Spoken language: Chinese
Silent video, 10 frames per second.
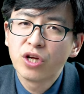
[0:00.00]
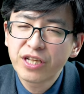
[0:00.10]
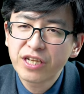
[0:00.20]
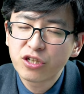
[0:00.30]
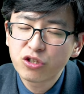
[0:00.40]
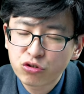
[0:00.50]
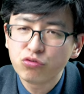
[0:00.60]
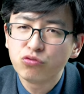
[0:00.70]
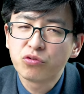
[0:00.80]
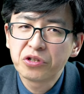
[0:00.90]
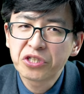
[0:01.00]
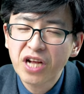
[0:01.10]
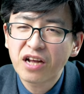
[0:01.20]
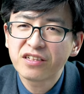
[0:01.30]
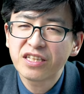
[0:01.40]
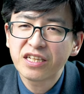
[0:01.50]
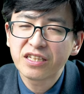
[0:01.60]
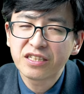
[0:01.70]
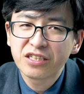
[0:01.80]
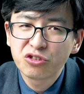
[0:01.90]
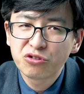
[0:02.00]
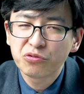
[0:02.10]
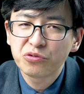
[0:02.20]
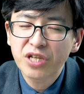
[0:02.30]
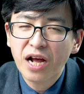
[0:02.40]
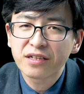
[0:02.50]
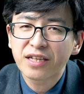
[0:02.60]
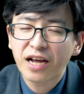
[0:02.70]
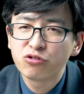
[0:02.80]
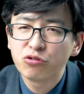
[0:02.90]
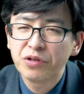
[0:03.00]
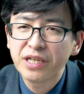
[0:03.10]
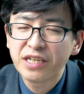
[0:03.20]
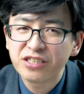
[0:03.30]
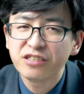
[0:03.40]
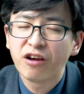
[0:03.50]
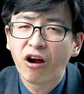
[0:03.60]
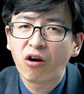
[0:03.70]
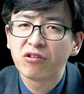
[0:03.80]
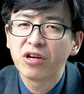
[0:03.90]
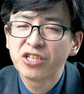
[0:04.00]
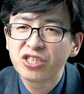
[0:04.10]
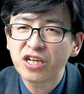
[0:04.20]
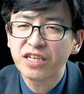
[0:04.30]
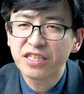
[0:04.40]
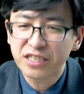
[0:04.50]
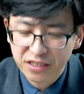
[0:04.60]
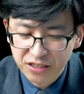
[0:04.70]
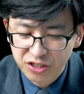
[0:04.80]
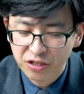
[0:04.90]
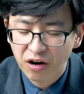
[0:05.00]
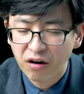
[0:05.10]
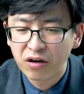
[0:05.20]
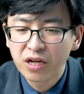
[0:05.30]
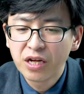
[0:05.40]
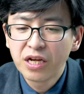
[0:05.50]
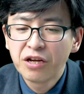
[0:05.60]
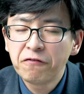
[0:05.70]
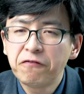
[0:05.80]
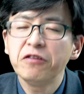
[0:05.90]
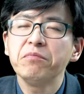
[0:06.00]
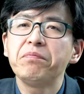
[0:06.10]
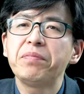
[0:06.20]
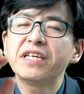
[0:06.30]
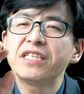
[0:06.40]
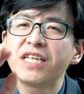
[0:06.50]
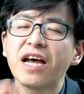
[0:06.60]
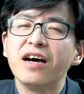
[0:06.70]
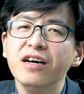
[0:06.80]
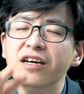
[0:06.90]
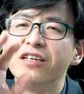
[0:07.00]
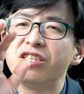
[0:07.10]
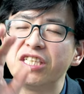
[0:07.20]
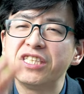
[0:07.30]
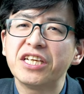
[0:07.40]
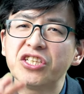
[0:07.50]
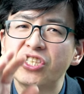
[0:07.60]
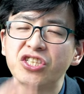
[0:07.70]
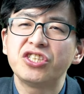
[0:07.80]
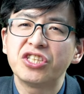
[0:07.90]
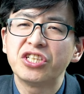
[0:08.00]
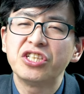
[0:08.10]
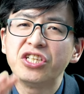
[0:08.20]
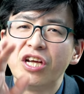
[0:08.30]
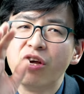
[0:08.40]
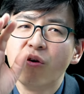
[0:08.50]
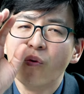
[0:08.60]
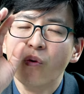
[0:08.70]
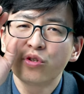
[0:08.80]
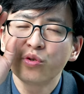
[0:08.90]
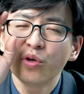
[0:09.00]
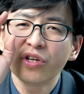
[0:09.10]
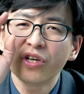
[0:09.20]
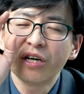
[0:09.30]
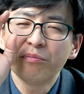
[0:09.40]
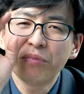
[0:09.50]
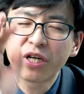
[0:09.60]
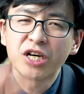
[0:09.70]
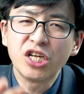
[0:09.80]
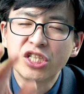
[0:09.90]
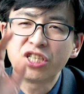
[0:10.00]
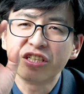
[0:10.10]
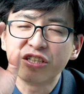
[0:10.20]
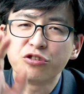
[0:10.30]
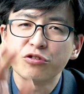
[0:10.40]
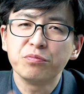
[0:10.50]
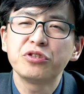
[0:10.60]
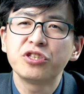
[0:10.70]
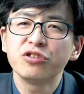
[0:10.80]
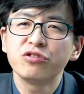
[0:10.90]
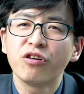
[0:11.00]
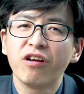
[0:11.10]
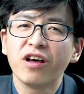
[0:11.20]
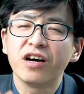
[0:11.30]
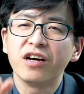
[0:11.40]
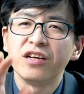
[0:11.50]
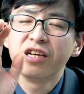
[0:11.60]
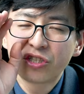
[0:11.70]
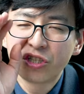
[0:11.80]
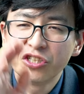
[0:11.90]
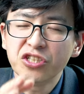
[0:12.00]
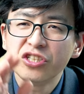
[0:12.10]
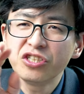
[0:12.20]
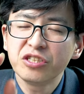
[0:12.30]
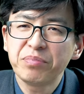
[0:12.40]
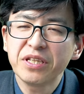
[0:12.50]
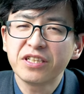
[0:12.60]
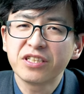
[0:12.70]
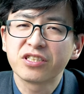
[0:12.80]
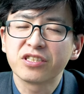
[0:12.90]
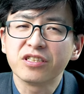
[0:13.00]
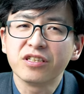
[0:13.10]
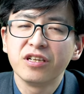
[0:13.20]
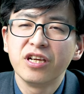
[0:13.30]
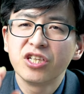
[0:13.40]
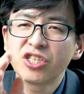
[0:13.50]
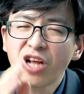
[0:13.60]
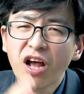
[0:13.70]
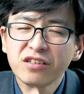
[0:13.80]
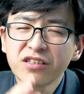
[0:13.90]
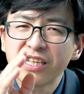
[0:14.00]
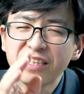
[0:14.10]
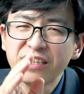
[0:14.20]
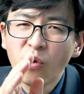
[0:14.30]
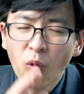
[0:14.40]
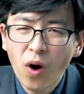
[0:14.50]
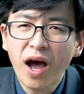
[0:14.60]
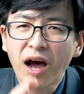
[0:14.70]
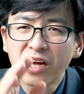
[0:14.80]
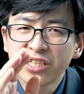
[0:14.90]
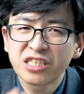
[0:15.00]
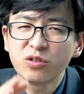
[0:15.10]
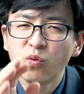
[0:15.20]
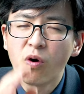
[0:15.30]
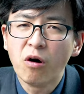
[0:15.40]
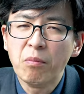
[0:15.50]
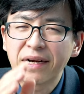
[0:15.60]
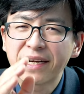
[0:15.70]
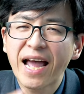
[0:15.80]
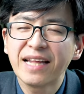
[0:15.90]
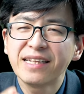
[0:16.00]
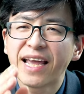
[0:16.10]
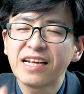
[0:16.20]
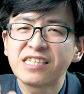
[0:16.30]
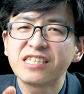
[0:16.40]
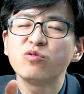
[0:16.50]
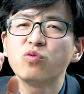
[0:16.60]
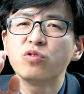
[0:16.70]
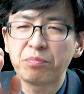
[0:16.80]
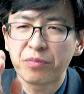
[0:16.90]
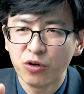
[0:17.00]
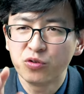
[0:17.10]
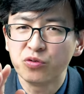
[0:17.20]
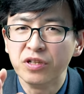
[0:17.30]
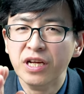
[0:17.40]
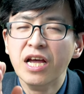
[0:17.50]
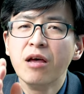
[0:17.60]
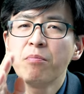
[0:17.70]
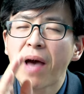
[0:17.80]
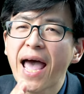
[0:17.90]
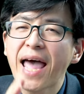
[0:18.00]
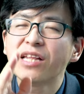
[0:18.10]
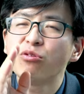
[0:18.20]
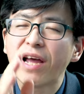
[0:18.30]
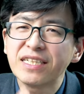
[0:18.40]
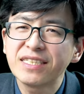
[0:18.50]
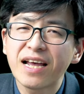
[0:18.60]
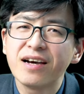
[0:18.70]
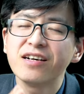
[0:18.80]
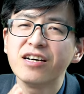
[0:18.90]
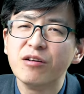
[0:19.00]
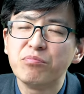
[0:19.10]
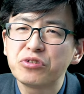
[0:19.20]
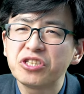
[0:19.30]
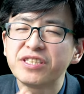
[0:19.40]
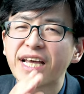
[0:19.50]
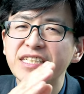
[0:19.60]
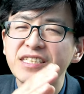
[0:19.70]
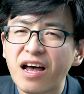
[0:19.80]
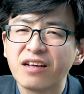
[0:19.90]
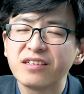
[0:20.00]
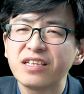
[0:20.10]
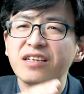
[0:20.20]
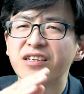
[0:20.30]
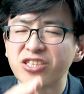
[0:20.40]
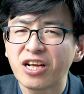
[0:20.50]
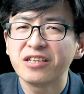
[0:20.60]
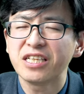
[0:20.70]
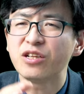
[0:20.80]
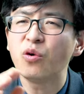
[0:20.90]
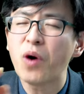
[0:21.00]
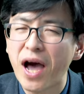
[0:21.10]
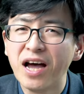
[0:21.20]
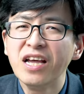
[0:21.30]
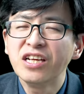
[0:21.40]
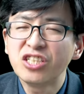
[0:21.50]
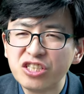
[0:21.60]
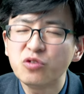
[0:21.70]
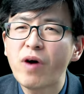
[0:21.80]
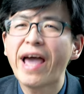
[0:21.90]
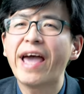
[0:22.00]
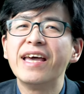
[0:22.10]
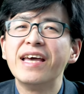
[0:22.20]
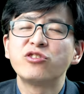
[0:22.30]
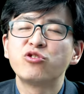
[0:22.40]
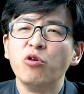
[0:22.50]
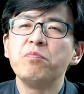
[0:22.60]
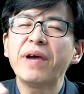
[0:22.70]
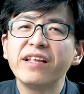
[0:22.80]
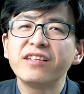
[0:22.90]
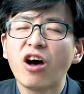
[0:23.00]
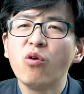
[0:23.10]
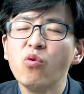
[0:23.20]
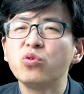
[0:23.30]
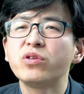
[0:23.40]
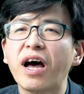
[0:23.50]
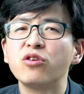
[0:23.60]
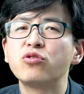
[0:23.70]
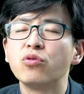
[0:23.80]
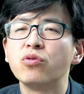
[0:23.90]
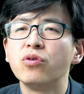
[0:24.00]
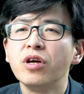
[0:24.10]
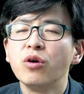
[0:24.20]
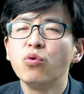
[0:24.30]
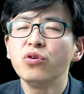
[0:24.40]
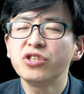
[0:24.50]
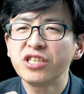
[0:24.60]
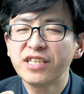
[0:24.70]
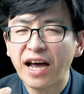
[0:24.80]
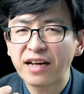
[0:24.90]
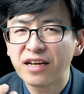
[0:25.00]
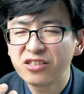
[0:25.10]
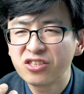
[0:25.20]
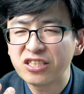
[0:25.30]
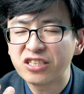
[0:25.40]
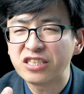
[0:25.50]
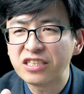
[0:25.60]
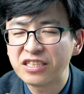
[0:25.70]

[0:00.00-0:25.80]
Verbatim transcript: 那棵树，上帝就让它作为一个记号，圣理性的记号，分别善恶这件事情，我说不可吃，你就不吃就好了，吃的日子必定死。上帝的话是我们看待事物的标准，判断善恶不是在上帝和上帝的话之外，从被造物当中。无论是亚当自己